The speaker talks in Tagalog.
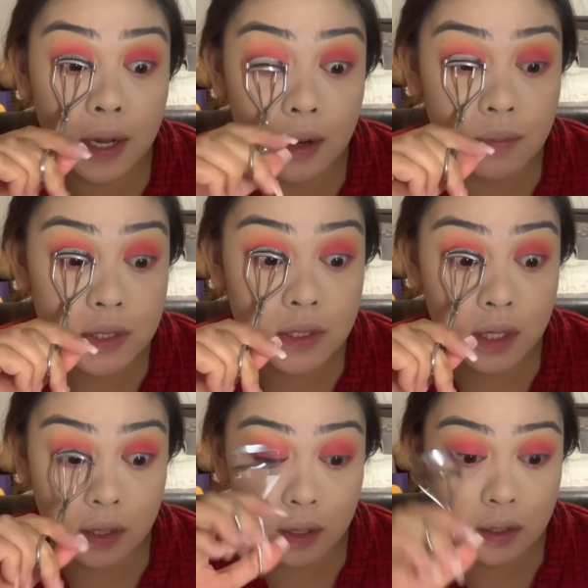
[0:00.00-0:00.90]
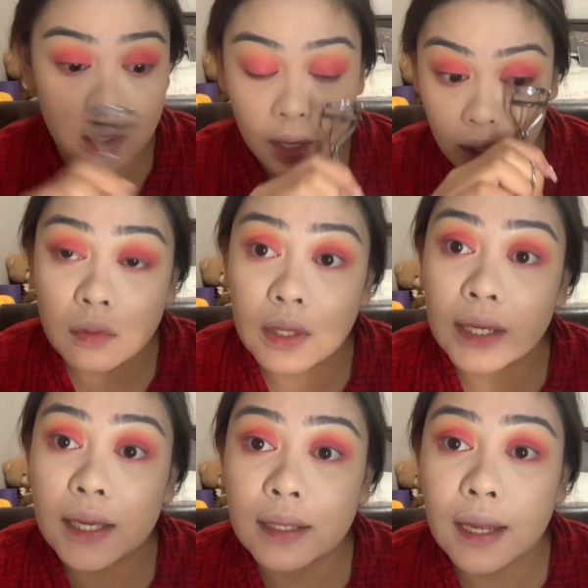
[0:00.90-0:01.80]
lalabas kang ganyan.
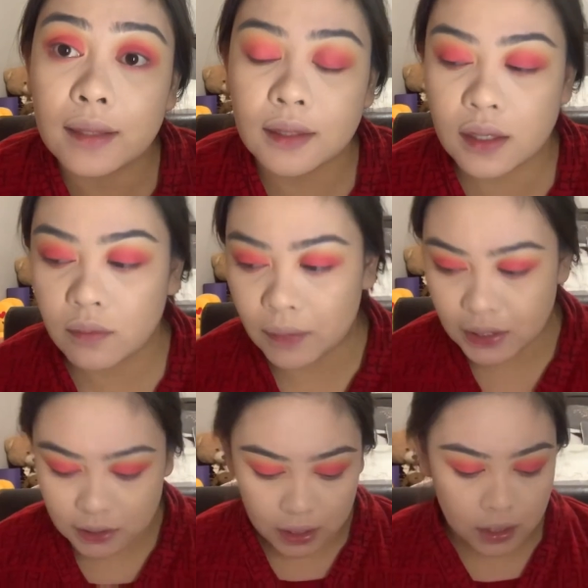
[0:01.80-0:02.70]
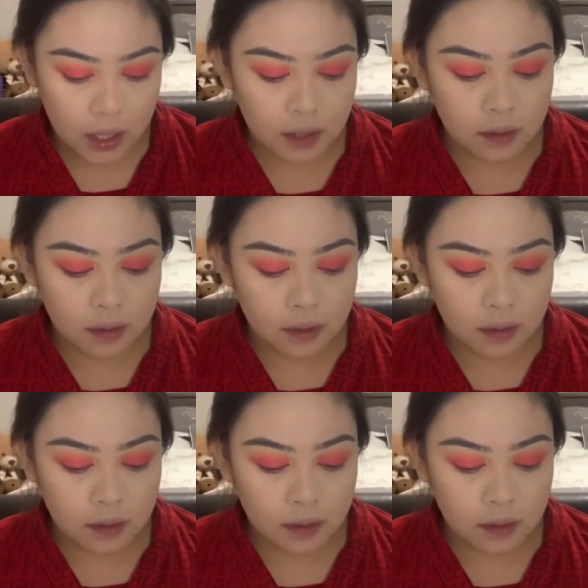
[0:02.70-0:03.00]
Lagyan natin ng mascara.